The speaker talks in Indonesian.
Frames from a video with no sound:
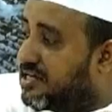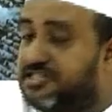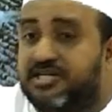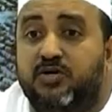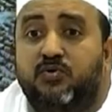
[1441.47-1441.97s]

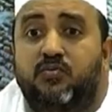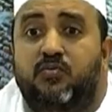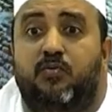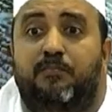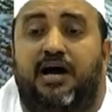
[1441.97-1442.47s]

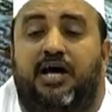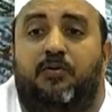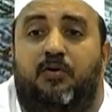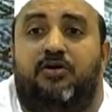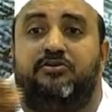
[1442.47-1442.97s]
seluruh
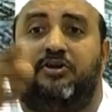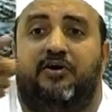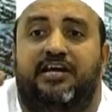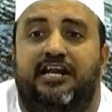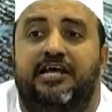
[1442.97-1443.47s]
makhluk
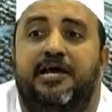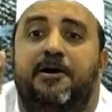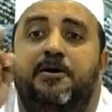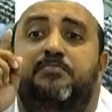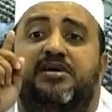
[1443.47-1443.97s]
Allah ini
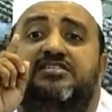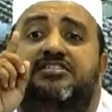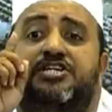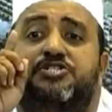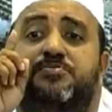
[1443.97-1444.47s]

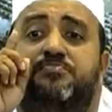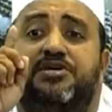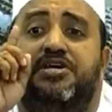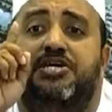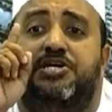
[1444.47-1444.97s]

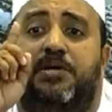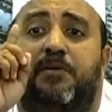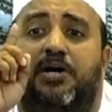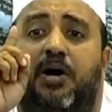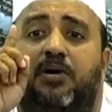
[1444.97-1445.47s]
bertasbih
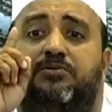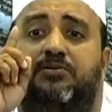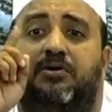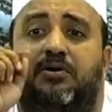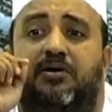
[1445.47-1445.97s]
kepada
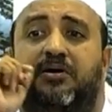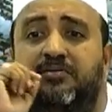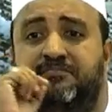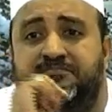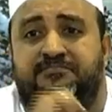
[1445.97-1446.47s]
Allah.
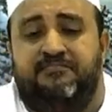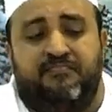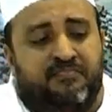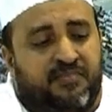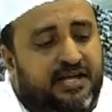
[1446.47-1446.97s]

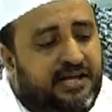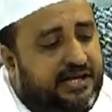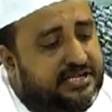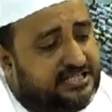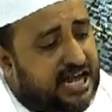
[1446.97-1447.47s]

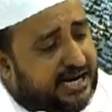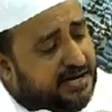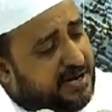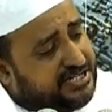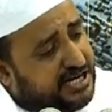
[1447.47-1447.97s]
Saya
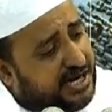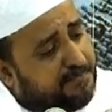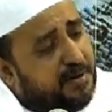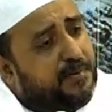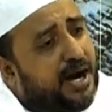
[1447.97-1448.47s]
akan bacakan
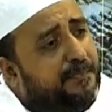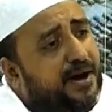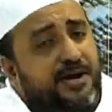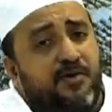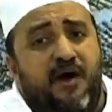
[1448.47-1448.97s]
beberapa
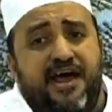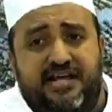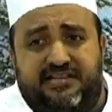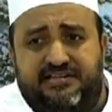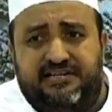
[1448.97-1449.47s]

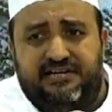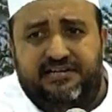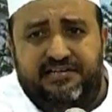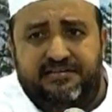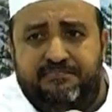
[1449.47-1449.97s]
riwayat
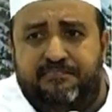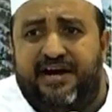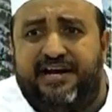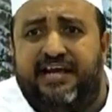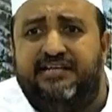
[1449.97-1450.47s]

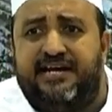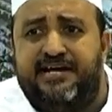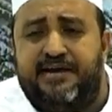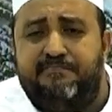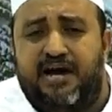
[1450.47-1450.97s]
berkaitan
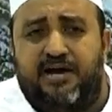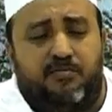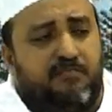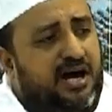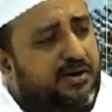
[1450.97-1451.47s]
dengan
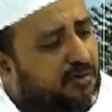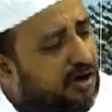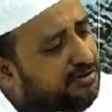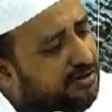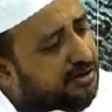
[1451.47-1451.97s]
makhluk-makhluk
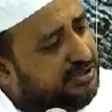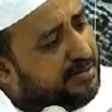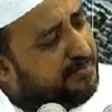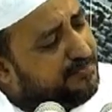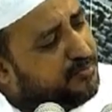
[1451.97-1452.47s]
Allah yang
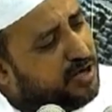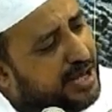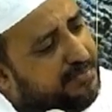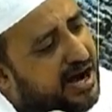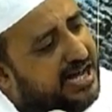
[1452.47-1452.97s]

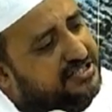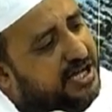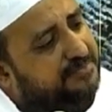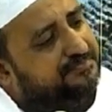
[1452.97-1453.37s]
mempunyai bahasa.